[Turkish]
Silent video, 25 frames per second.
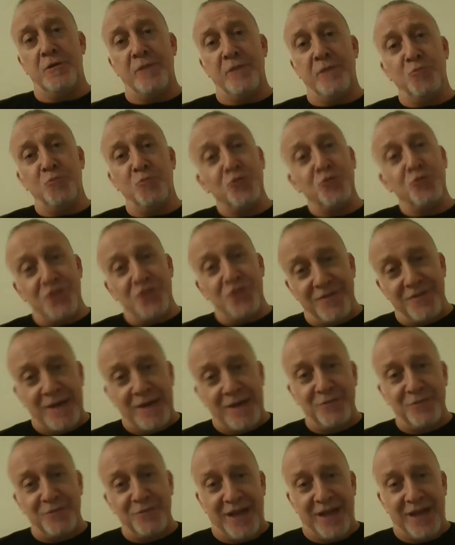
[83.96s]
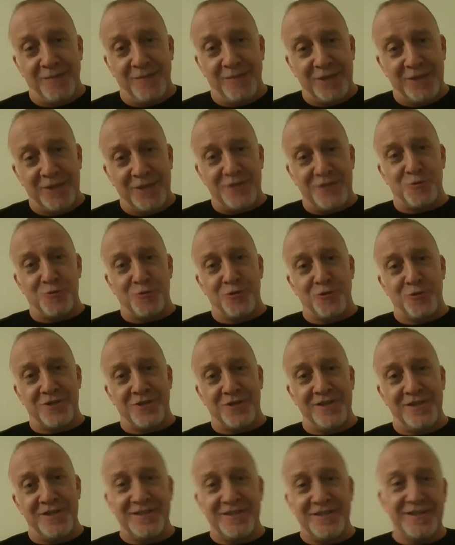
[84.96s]
Bunun cevabını almak
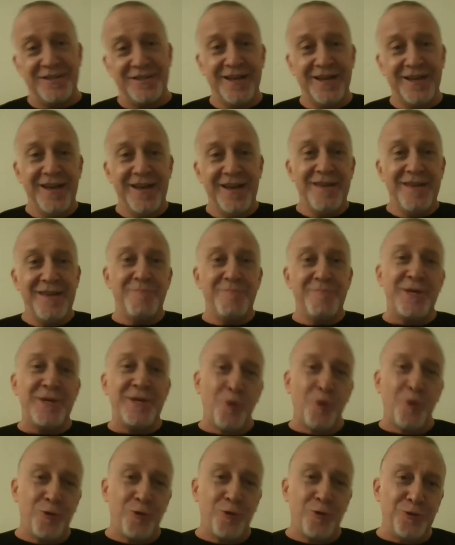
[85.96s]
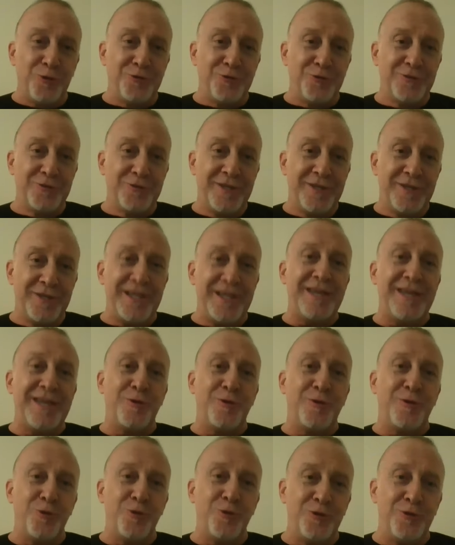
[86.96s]
istiyorsanız bir okulun ilk
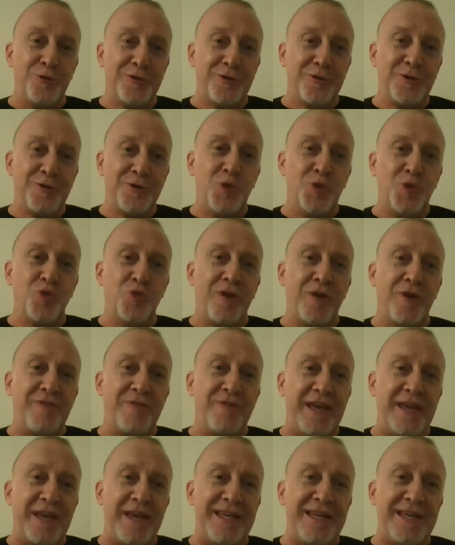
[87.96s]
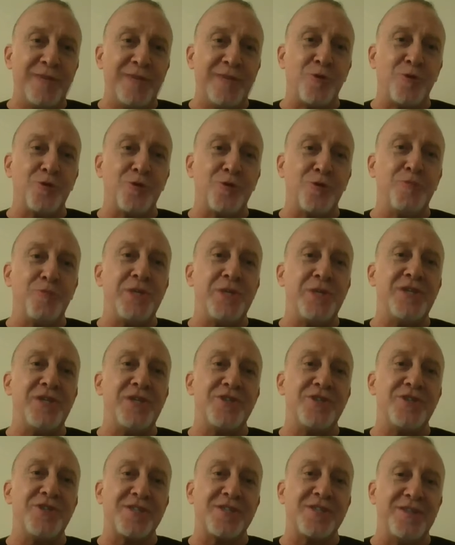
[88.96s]
günü yuva ve ilkokul birinci
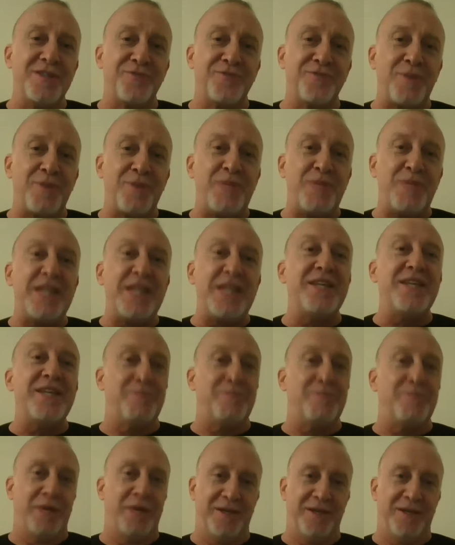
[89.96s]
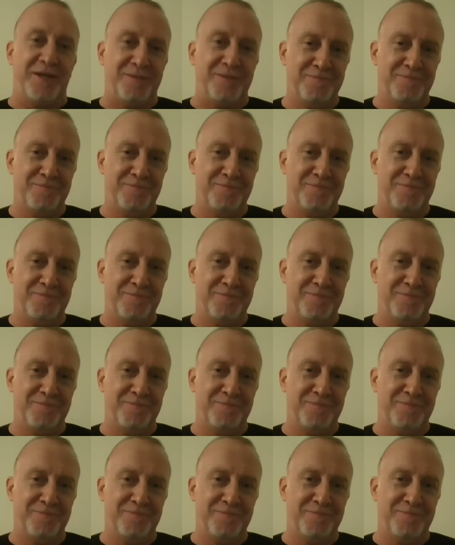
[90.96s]
sınıfa bir girin bakalım.